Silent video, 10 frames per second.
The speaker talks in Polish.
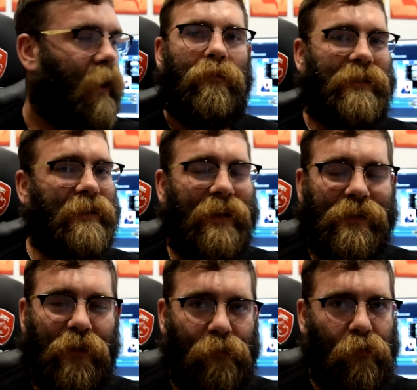Myślę, że
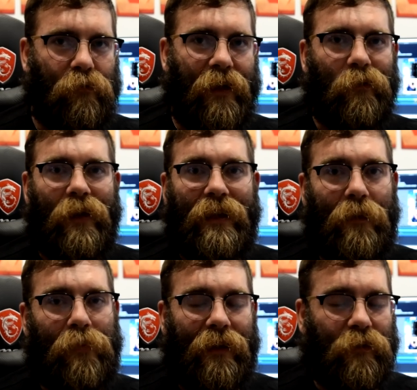jeszcze odblokuję
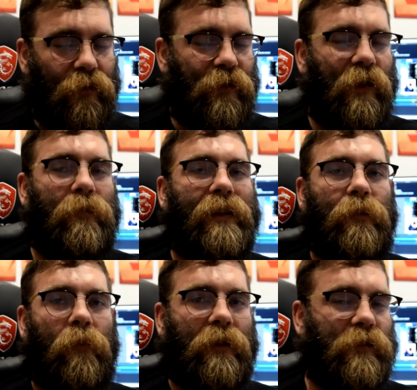kolejne prędkości i będę
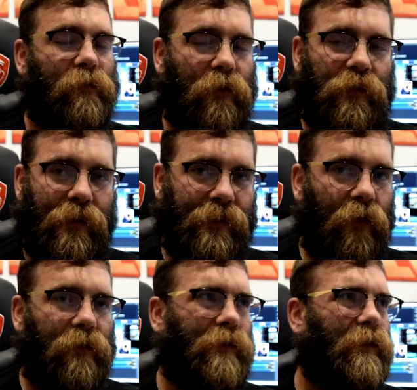po prostu w to
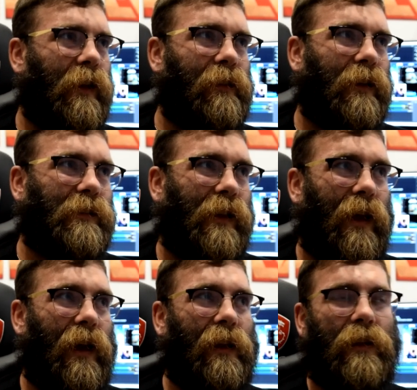cisnąć,
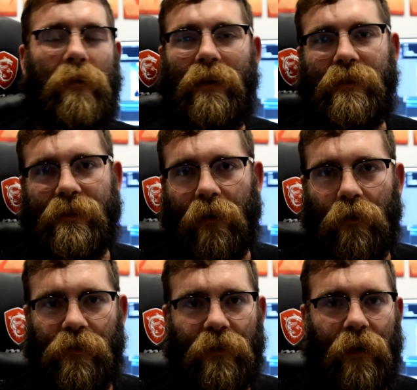jednakże nie będzie z tego
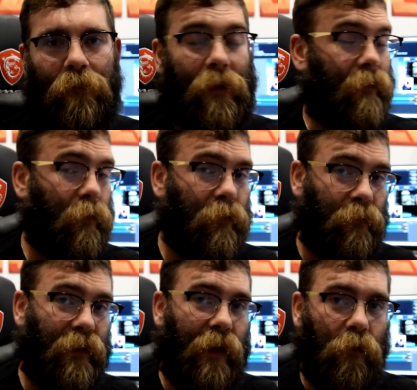odcinka
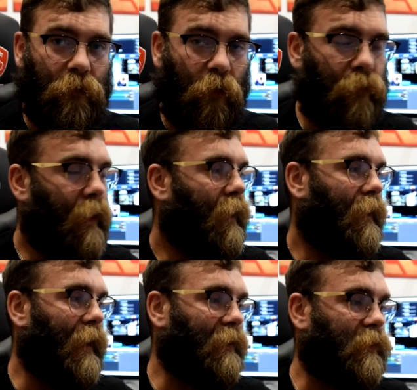prawdopodobnie na YouTube.
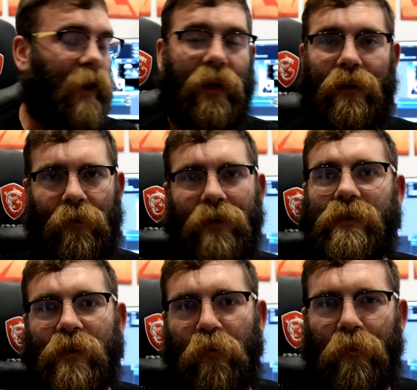Raczej, chyba
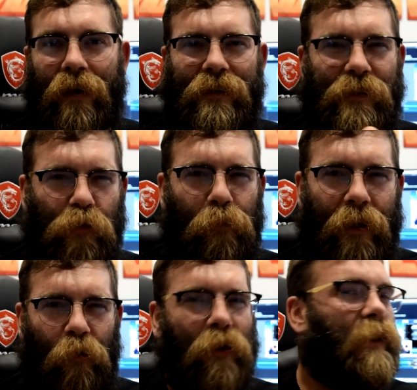że zrobimy jakiś
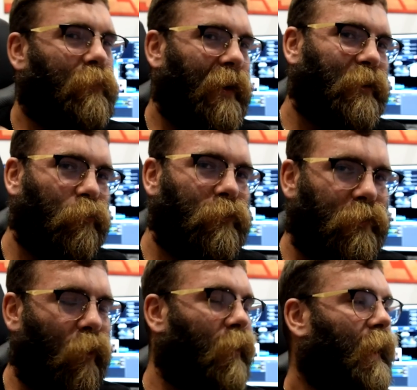super ultra Ultimate
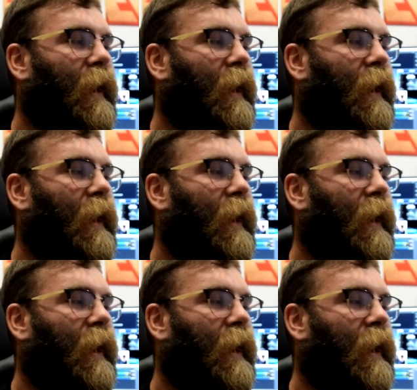Good Tor.